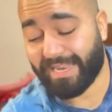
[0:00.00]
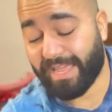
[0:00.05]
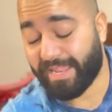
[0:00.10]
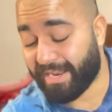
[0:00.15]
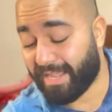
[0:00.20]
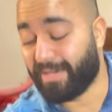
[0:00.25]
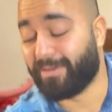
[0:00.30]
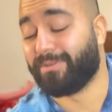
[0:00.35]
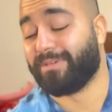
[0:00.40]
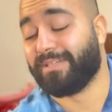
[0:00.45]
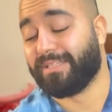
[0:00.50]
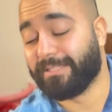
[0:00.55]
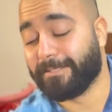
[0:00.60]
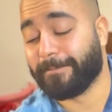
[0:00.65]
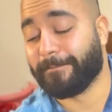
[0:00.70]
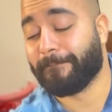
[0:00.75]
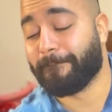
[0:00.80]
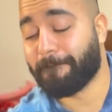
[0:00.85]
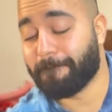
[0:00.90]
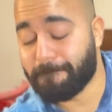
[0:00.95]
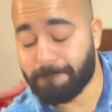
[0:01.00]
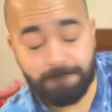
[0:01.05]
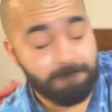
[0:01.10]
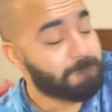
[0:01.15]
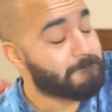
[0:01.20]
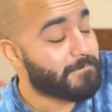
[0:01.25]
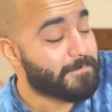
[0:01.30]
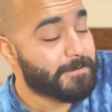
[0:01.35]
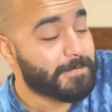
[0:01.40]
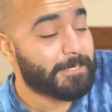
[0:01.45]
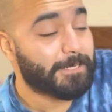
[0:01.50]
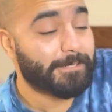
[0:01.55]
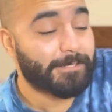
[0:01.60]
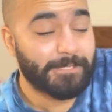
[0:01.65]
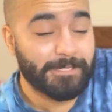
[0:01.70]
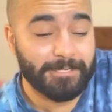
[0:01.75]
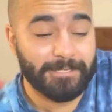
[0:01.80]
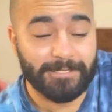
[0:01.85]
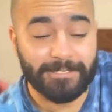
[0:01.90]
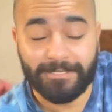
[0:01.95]
عايز اقول لك ان انا
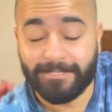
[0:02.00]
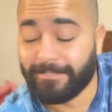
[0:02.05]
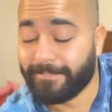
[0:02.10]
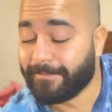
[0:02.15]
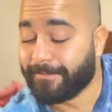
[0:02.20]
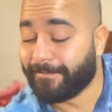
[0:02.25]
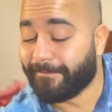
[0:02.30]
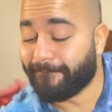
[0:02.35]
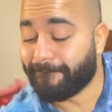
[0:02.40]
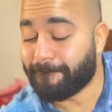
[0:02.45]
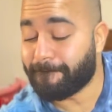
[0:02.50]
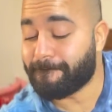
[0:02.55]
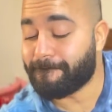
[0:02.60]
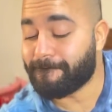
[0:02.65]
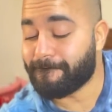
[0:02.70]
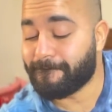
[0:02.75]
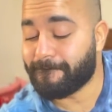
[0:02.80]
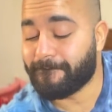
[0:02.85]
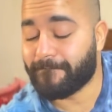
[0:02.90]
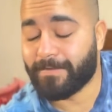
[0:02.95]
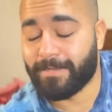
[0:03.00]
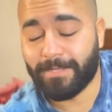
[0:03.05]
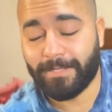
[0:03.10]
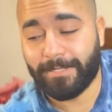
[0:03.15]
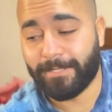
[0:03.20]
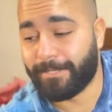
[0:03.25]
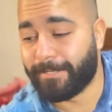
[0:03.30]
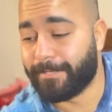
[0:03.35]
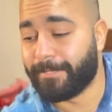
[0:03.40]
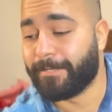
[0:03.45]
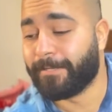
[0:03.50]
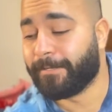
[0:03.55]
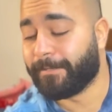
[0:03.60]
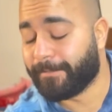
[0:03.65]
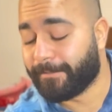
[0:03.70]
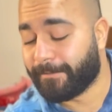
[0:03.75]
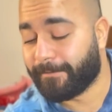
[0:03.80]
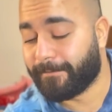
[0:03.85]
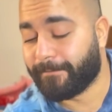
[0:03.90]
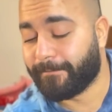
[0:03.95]
يعني ما رضيتش اصحيك عشان
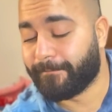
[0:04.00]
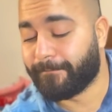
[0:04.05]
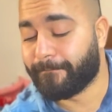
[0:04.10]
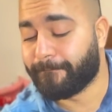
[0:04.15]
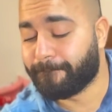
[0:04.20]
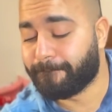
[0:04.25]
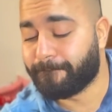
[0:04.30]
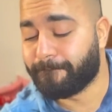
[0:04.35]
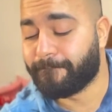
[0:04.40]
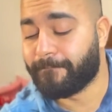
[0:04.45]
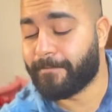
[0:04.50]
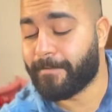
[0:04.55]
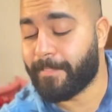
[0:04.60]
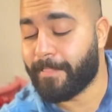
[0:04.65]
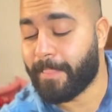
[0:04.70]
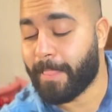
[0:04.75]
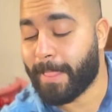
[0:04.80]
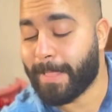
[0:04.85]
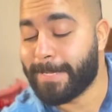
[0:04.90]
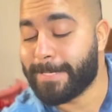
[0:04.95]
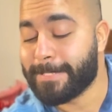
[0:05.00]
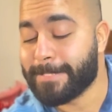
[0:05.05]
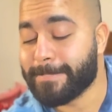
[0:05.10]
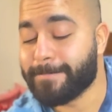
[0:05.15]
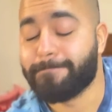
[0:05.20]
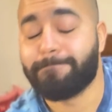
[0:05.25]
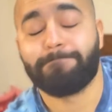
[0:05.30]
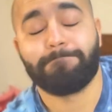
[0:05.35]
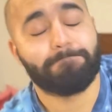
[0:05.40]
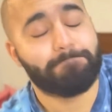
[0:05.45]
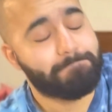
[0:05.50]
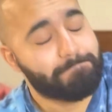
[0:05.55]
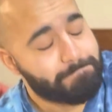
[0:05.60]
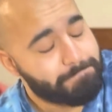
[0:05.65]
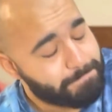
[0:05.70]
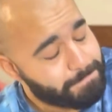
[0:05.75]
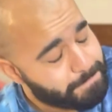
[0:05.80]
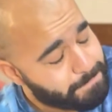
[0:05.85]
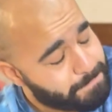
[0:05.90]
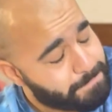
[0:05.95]
عارفه ان وراك شغل
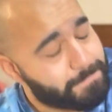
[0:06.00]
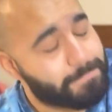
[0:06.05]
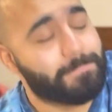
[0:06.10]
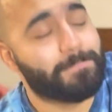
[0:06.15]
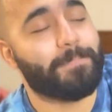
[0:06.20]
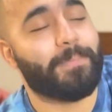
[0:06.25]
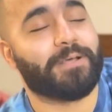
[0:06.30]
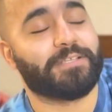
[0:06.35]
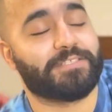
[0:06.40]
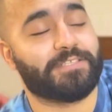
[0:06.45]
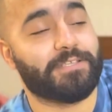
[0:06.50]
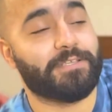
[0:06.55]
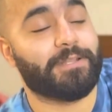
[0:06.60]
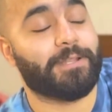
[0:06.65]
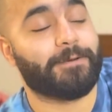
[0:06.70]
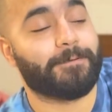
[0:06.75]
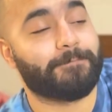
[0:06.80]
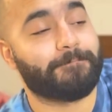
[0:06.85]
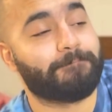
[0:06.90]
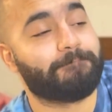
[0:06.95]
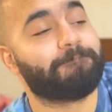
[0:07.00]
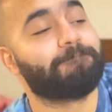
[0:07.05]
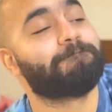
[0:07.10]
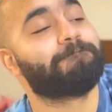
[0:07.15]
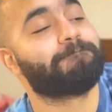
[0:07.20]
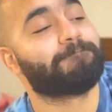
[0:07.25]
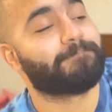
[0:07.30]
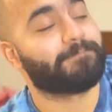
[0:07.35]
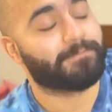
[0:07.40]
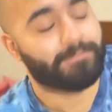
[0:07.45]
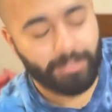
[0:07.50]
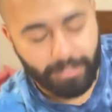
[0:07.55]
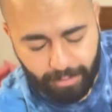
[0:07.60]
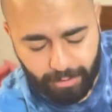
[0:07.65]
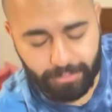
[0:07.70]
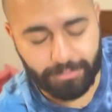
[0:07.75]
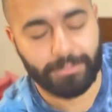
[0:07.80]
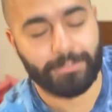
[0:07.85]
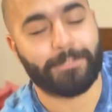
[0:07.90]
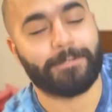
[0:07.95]
فعشان خاطري خد بالك من نفسك
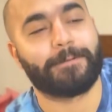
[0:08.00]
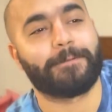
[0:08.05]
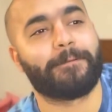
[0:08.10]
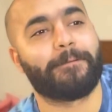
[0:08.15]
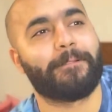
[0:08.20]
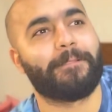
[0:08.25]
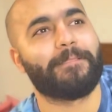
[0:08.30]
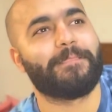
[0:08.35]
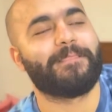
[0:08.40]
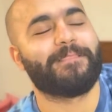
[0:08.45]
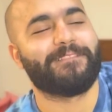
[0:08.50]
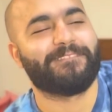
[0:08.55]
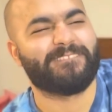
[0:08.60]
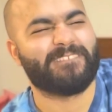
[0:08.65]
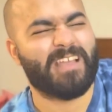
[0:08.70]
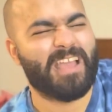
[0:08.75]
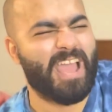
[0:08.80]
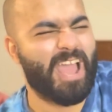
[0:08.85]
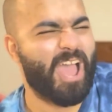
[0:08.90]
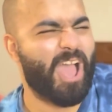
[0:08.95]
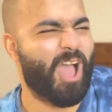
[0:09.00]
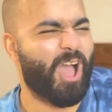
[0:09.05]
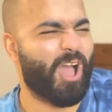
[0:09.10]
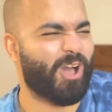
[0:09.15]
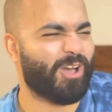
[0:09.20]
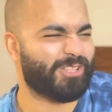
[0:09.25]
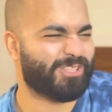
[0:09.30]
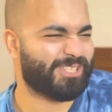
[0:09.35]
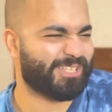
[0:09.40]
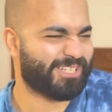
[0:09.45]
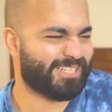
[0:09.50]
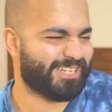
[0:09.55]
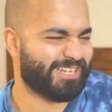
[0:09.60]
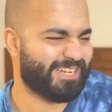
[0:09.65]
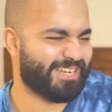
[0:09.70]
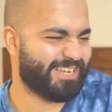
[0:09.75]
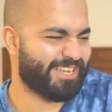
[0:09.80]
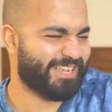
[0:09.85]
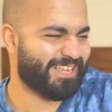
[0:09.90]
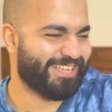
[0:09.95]
وعايزه اقول لك ان انا عامله لك
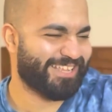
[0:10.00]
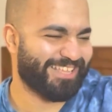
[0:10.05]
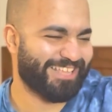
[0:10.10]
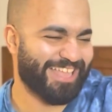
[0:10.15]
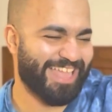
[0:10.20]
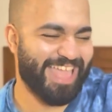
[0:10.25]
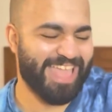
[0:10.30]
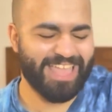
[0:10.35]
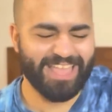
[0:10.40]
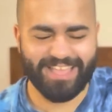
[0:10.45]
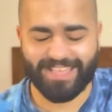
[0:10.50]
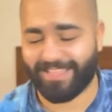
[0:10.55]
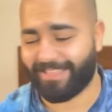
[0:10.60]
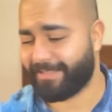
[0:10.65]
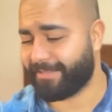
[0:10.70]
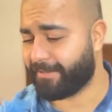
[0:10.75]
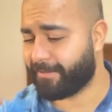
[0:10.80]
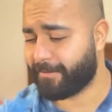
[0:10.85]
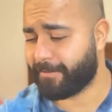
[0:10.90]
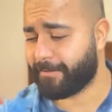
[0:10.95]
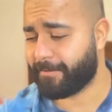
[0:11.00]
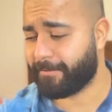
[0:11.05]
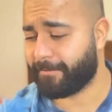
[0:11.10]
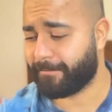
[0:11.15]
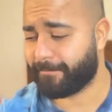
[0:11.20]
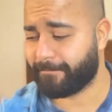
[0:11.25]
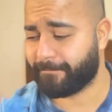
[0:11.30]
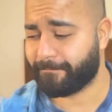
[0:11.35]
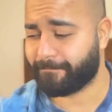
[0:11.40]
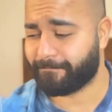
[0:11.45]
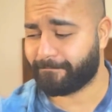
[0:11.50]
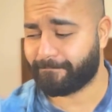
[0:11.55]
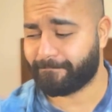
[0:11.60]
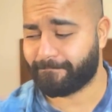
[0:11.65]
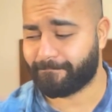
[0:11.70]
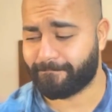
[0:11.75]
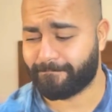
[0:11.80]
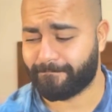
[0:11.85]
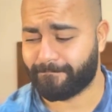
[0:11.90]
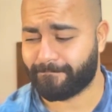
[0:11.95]
مفاجاه مش هقول لك عليها
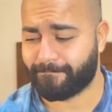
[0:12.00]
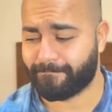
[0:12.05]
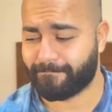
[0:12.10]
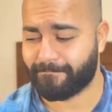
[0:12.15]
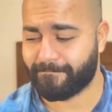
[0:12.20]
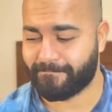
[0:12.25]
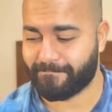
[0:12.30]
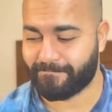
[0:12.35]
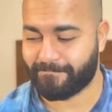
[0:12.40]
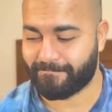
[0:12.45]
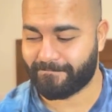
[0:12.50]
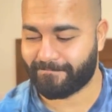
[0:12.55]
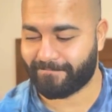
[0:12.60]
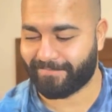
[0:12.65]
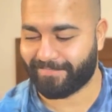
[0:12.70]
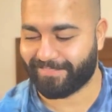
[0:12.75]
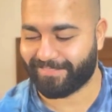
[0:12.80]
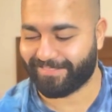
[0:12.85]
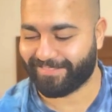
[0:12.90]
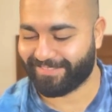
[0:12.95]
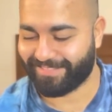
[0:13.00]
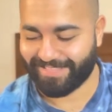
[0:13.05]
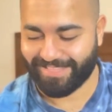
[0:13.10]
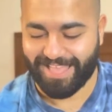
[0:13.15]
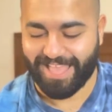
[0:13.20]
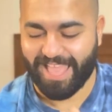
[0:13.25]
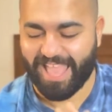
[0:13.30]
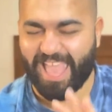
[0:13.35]
سيبك تعرفها لوحدك بحبك